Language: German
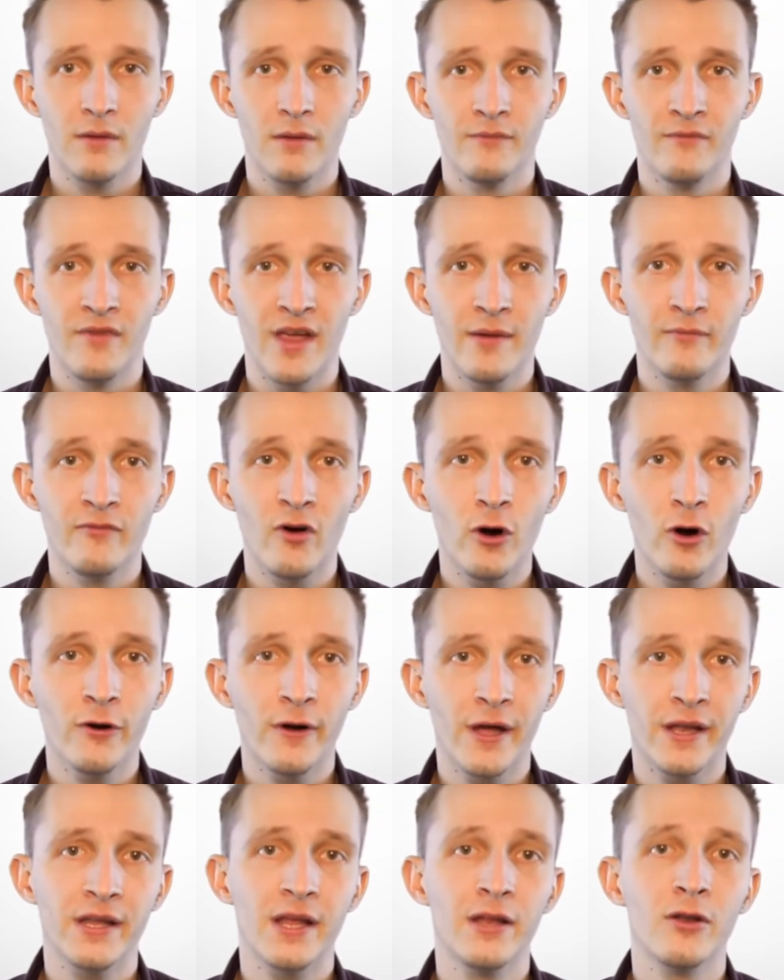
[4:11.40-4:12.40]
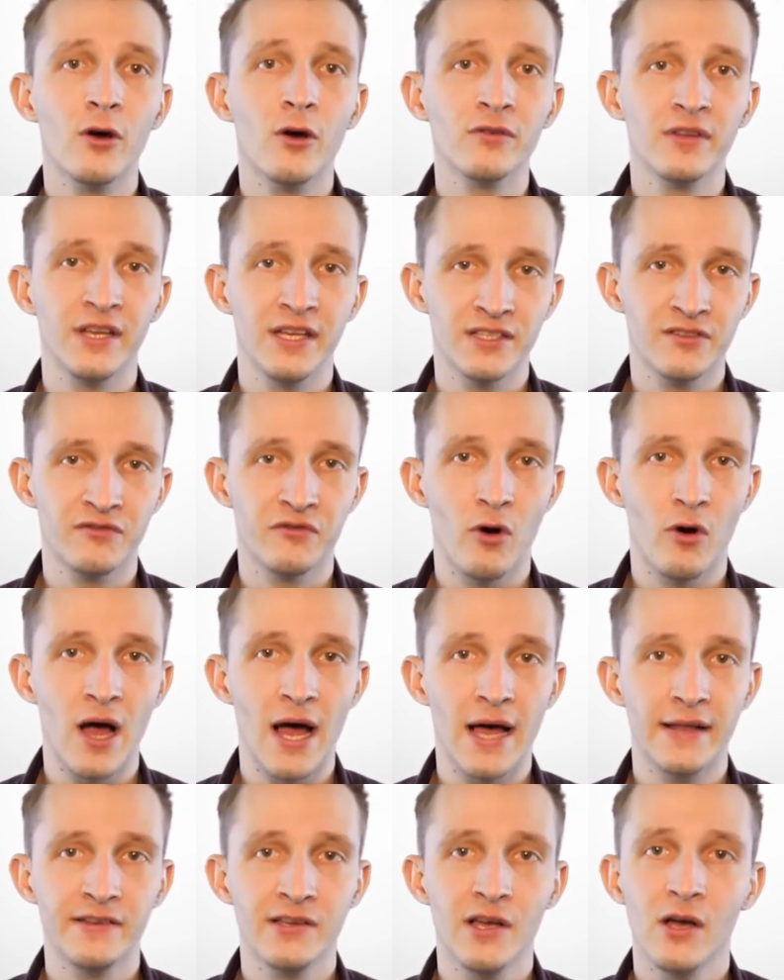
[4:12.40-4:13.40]
Wer am Wochenende noch nichts
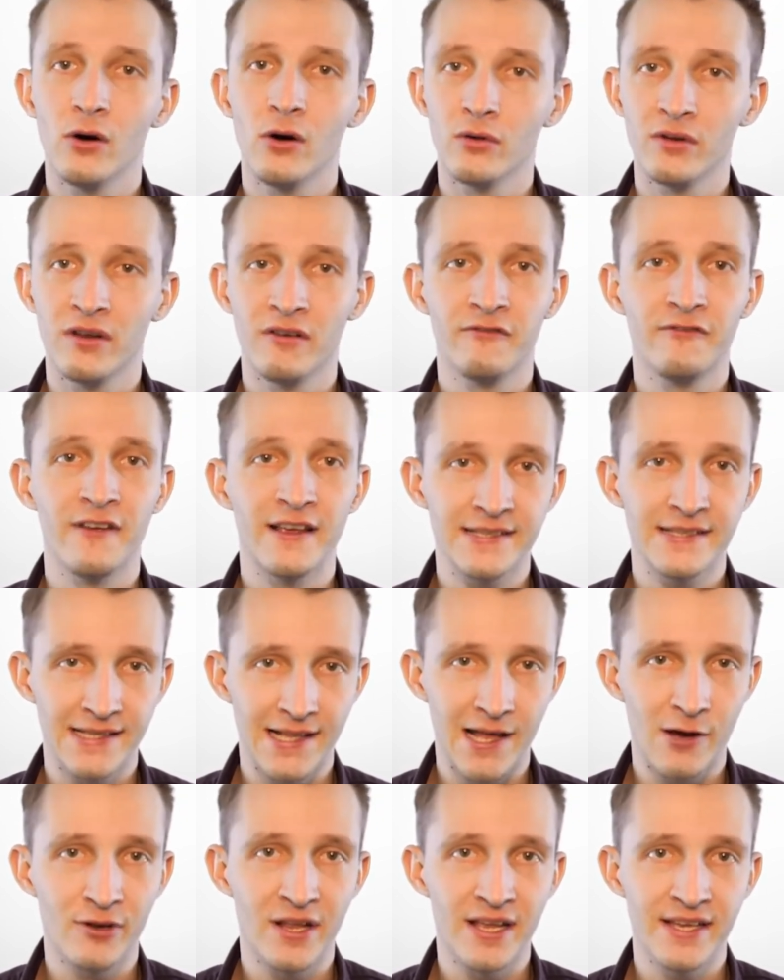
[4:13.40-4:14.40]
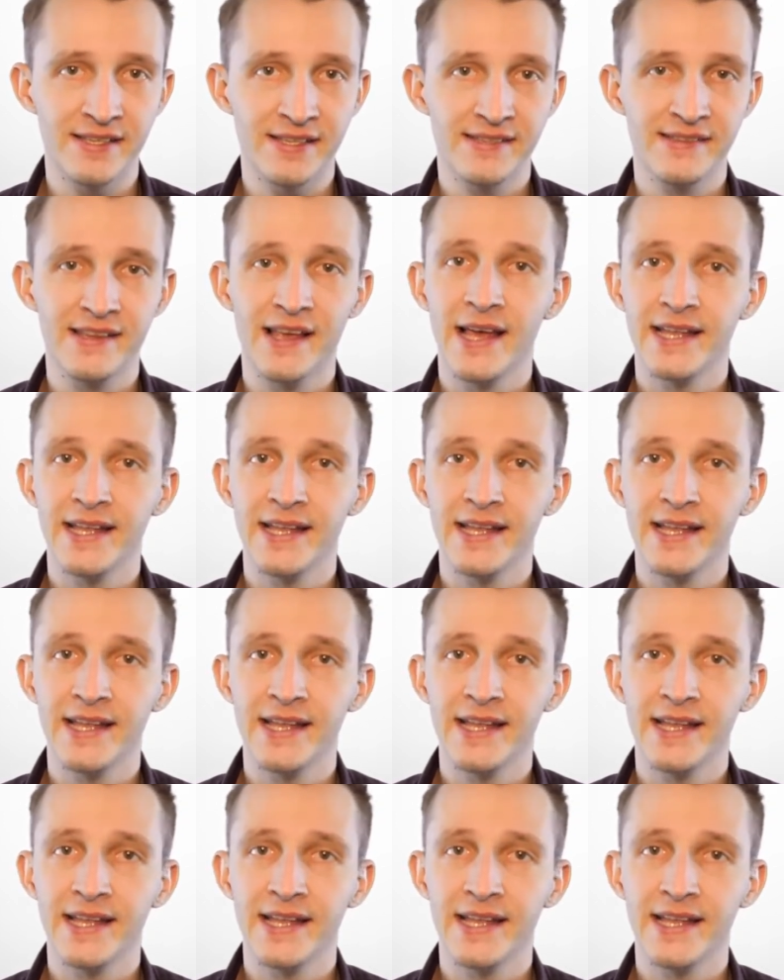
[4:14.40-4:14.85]
vorhat und in Festlaune ist,